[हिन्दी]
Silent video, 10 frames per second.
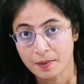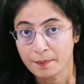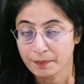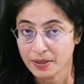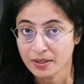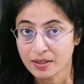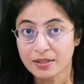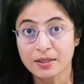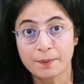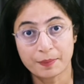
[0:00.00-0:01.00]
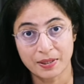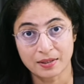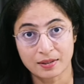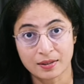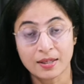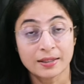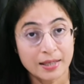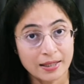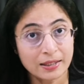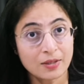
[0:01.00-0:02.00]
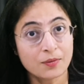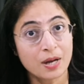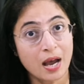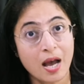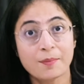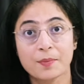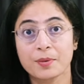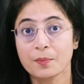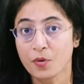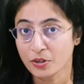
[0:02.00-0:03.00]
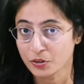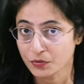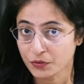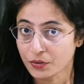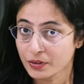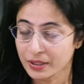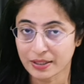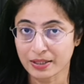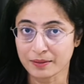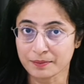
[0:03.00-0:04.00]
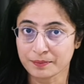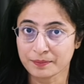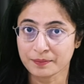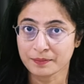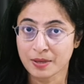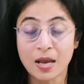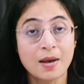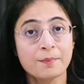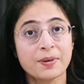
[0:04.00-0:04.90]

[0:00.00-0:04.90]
पर या बट कहते हुए आप अपना पॉइंट ऑफ व्यू रखें पर